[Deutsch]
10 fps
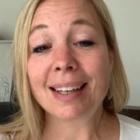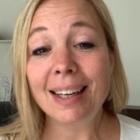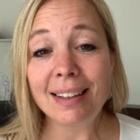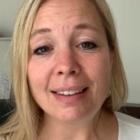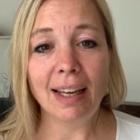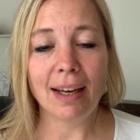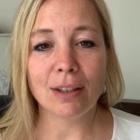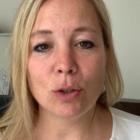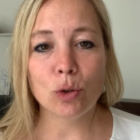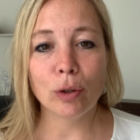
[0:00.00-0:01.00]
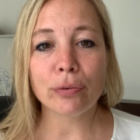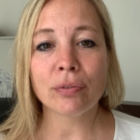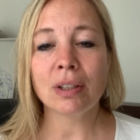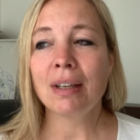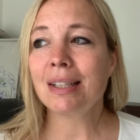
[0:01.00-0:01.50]
kennenlernen
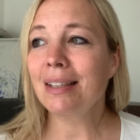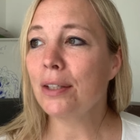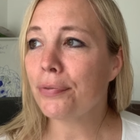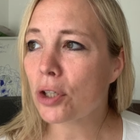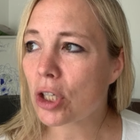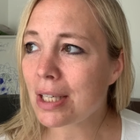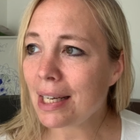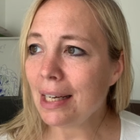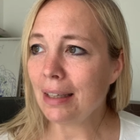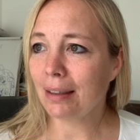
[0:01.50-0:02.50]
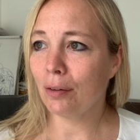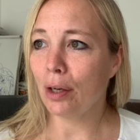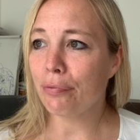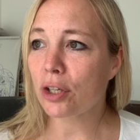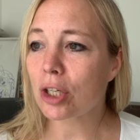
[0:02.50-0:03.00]
dürfen, die es verstehen
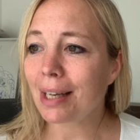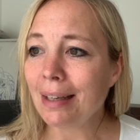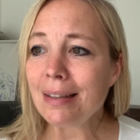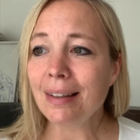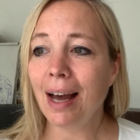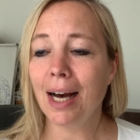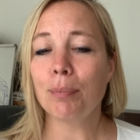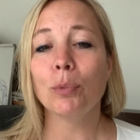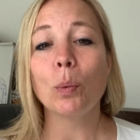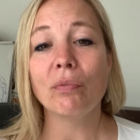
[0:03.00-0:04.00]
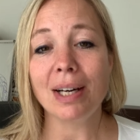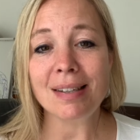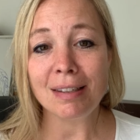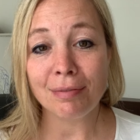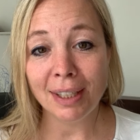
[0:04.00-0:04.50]
oder verstanden haben, um
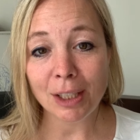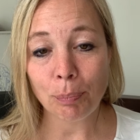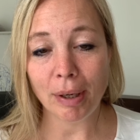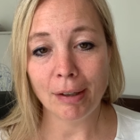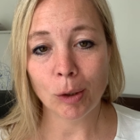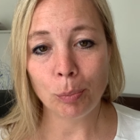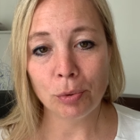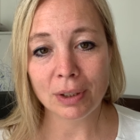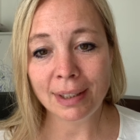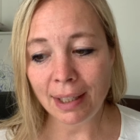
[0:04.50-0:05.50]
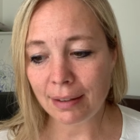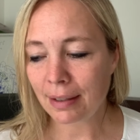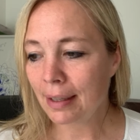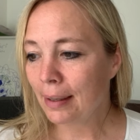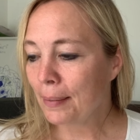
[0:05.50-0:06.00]
was es wirklich bei der Geburt
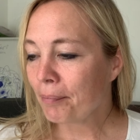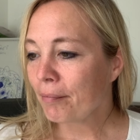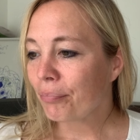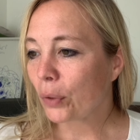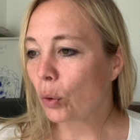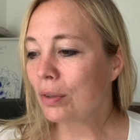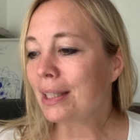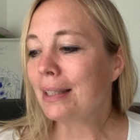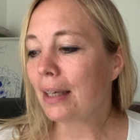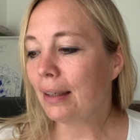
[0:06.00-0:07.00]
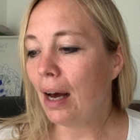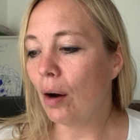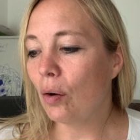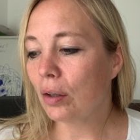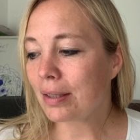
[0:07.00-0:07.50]
geht. Und die dann
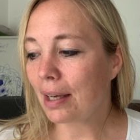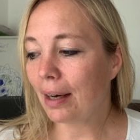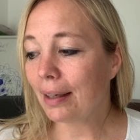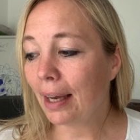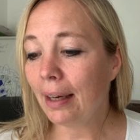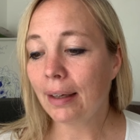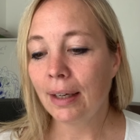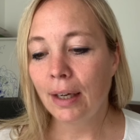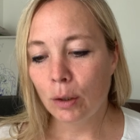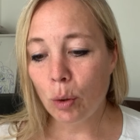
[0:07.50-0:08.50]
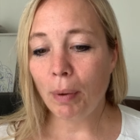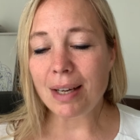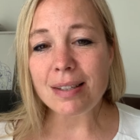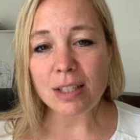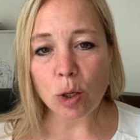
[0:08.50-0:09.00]
auch sagen, hey, du
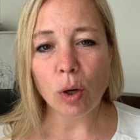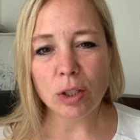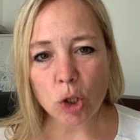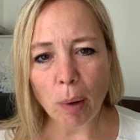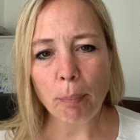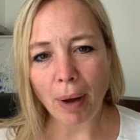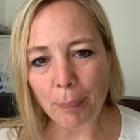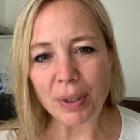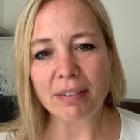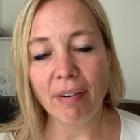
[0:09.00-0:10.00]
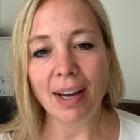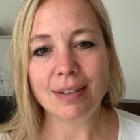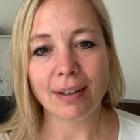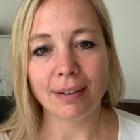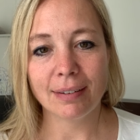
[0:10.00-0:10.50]
machst einen tollen Job, mach bitte
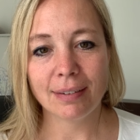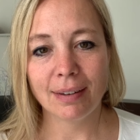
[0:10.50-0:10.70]
weiter.